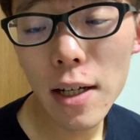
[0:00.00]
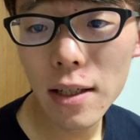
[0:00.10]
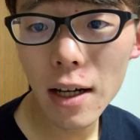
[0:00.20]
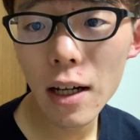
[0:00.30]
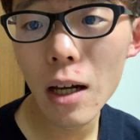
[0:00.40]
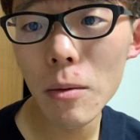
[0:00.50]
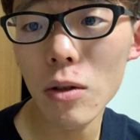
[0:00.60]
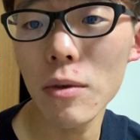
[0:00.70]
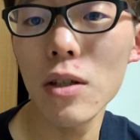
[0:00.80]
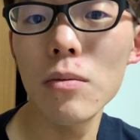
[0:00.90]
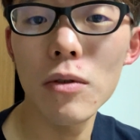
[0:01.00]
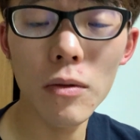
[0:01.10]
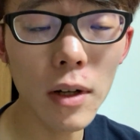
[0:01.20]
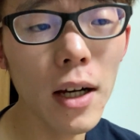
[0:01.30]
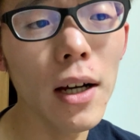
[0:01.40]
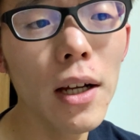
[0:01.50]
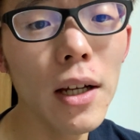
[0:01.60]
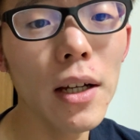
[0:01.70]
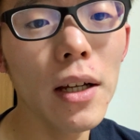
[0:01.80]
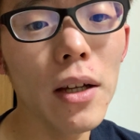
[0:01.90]
3回目の水風呂は、
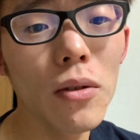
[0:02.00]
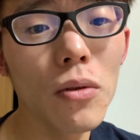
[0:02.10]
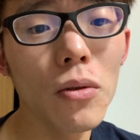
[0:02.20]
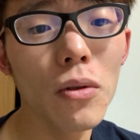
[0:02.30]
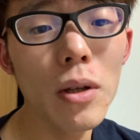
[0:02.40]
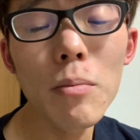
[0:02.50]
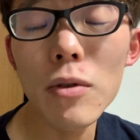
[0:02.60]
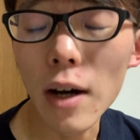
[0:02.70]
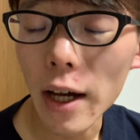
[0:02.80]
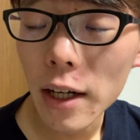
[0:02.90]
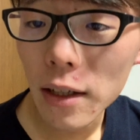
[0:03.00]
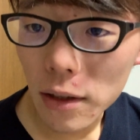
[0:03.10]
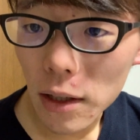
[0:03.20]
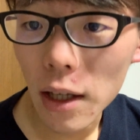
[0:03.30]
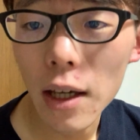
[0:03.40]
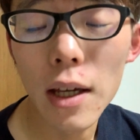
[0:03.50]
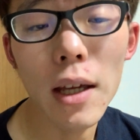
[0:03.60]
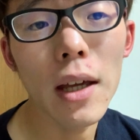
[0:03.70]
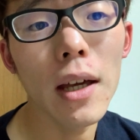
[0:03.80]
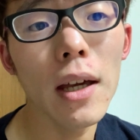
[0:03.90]
えっと、1分入らなくて、
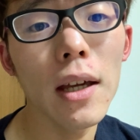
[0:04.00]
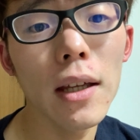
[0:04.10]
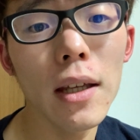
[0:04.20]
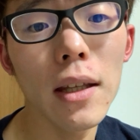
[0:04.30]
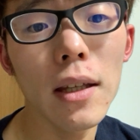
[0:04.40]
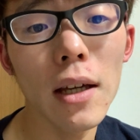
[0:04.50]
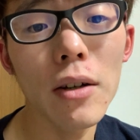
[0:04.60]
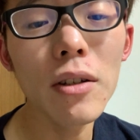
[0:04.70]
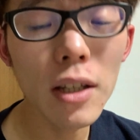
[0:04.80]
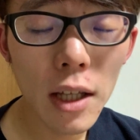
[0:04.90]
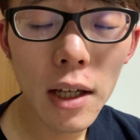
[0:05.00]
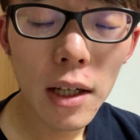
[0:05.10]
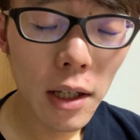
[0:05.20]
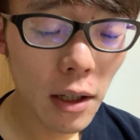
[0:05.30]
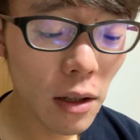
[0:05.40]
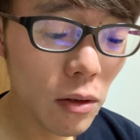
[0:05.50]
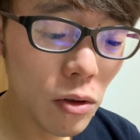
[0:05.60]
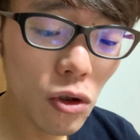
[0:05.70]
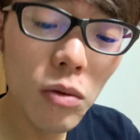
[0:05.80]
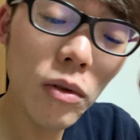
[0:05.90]
えー、逆にね、えっと、
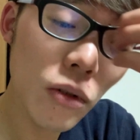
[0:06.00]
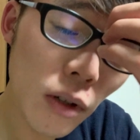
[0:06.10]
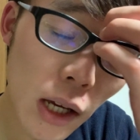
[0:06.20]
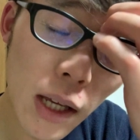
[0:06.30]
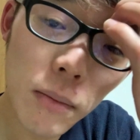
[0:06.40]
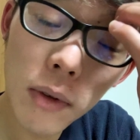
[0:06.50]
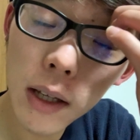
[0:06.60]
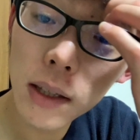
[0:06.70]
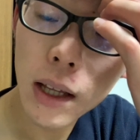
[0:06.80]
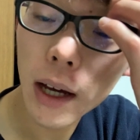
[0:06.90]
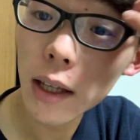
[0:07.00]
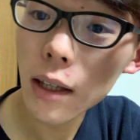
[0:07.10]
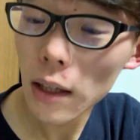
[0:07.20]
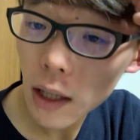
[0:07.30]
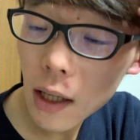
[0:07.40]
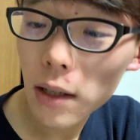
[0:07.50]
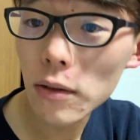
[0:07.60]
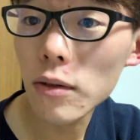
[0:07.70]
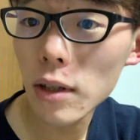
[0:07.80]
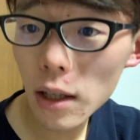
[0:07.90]
10秒くらい、ぴゃって入って、
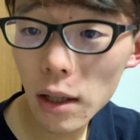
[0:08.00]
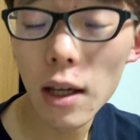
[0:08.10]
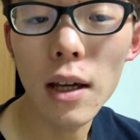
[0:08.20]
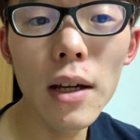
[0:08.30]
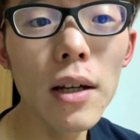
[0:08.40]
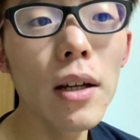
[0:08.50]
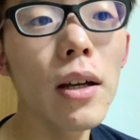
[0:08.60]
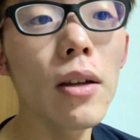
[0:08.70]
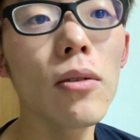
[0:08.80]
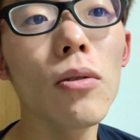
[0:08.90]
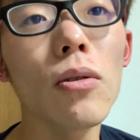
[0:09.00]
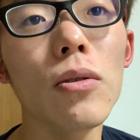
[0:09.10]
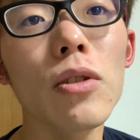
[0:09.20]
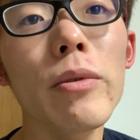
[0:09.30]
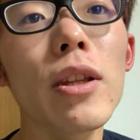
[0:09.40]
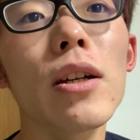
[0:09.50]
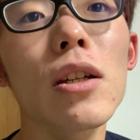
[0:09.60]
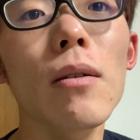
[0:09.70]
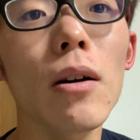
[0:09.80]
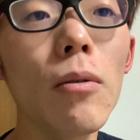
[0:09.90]
すぐ出て、えっと、冷たい
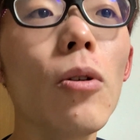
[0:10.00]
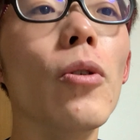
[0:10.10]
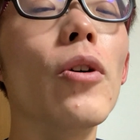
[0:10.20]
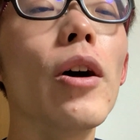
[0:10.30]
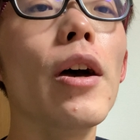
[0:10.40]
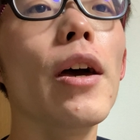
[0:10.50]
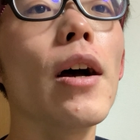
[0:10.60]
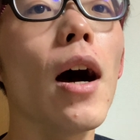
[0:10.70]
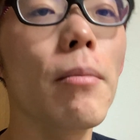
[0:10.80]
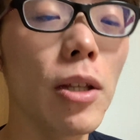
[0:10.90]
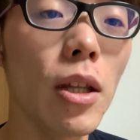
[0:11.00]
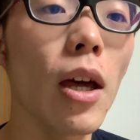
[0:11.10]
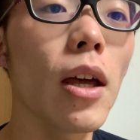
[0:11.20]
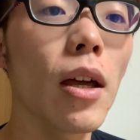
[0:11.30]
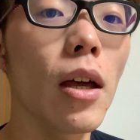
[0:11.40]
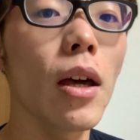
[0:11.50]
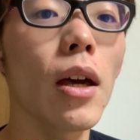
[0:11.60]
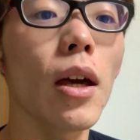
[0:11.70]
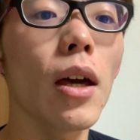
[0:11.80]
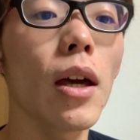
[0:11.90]
シャワーを、えー、浴びて、
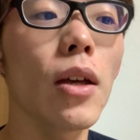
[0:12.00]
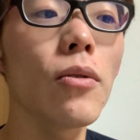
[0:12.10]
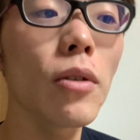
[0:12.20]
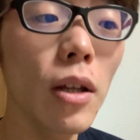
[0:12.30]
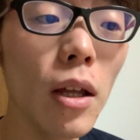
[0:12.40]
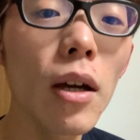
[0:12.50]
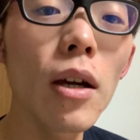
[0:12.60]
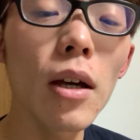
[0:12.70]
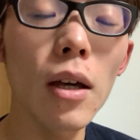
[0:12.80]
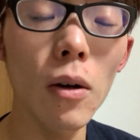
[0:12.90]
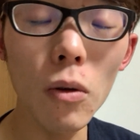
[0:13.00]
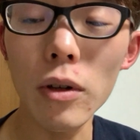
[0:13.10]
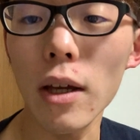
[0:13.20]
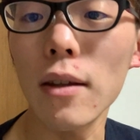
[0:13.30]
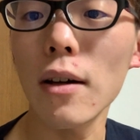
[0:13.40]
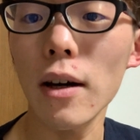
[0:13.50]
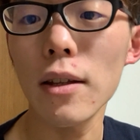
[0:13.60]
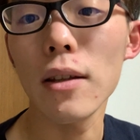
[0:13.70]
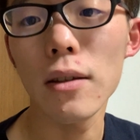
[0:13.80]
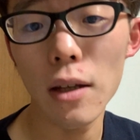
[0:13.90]
えー、それでね、えー、OK って書い
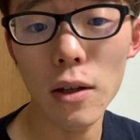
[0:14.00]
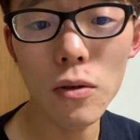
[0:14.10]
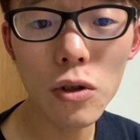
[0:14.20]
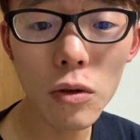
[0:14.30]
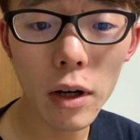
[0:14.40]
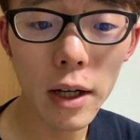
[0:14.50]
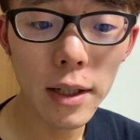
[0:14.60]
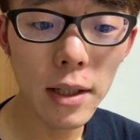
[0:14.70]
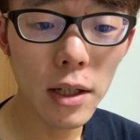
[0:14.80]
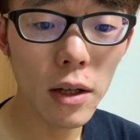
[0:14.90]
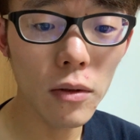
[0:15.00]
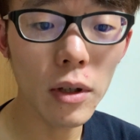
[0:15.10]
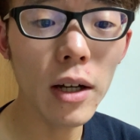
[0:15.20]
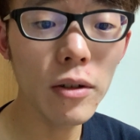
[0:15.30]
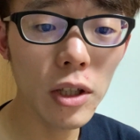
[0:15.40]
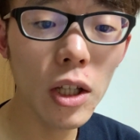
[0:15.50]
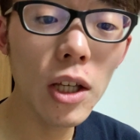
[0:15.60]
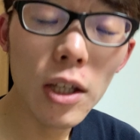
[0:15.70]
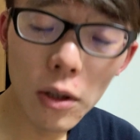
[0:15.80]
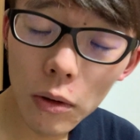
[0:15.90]
てあって、そっちの方が、えっと、逆にね、
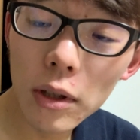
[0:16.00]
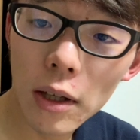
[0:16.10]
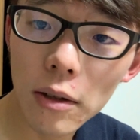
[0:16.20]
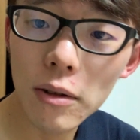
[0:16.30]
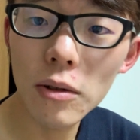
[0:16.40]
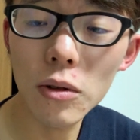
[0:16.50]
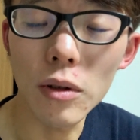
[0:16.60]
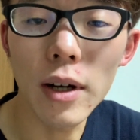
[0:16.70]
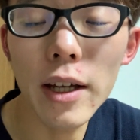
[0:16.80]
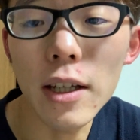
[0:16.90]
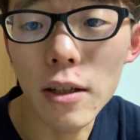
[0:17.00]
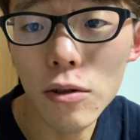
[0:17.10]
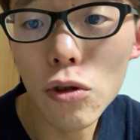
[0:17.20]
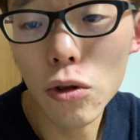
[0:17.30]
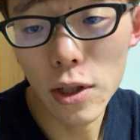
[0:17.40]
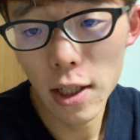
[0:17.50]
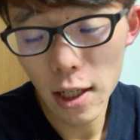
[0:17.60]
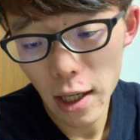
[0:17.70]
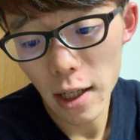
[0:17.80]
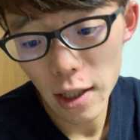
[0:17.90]
いいよっていうことが書いてあったね。ちょっと次
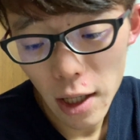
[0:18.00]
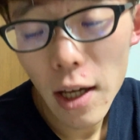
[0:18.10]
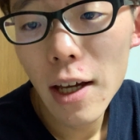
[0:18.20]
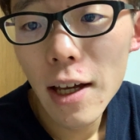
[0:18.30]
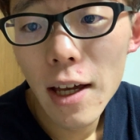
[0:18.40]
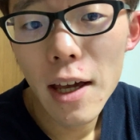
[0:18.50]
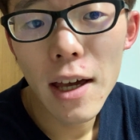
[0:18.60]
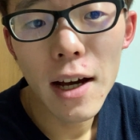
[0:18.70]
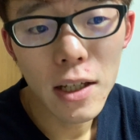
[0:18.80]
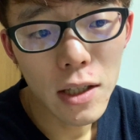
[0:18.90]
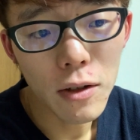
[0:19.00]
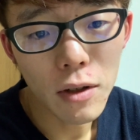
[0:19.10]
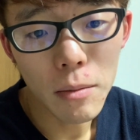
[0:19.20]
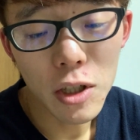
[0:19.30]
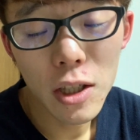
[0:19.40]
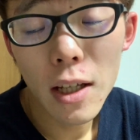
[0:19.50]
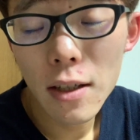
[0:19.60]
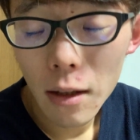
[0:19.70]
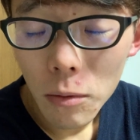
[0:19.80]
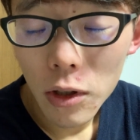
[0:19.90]
回からね、えー、明日行くかもしれないで
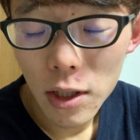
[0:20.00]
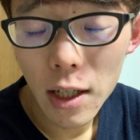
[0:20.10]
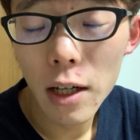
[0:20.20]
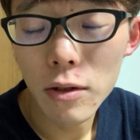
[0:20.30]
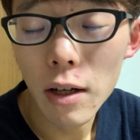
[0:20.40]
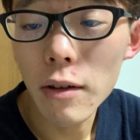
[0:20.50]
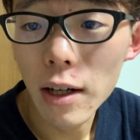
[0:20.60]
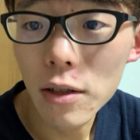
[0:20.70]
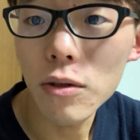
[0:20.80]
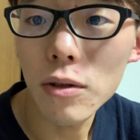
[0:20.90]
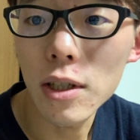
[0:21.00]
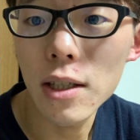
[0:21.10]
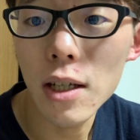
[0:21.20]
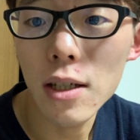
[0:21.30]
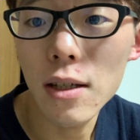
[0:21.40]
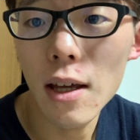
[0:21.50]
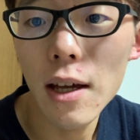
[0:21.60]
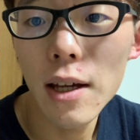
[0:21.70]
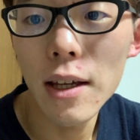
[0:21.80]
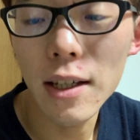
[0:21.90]
すけども、次回のサウナからちょっと実践して
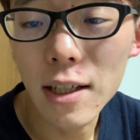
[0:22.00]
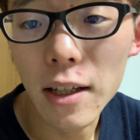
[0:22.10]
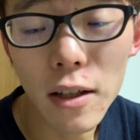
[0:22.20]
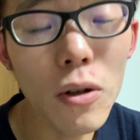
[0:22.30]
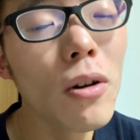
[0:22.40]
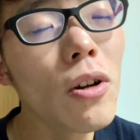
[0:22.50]
いきたいなと